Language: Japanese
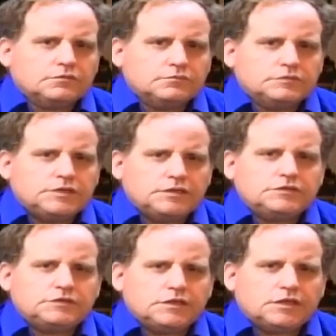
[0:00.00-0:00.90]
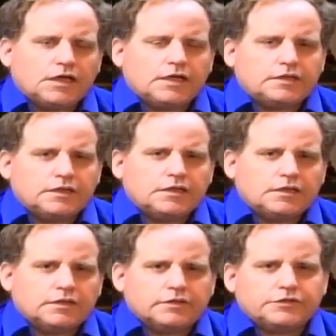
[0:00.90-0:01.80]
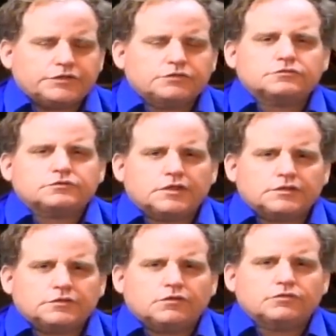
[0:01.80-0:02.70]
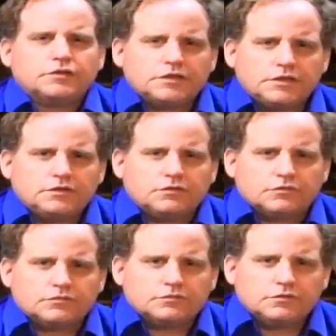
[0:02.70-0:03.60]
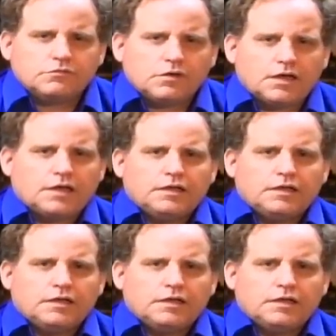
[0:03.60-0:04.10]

全世界で仕事やってる大手企業、要は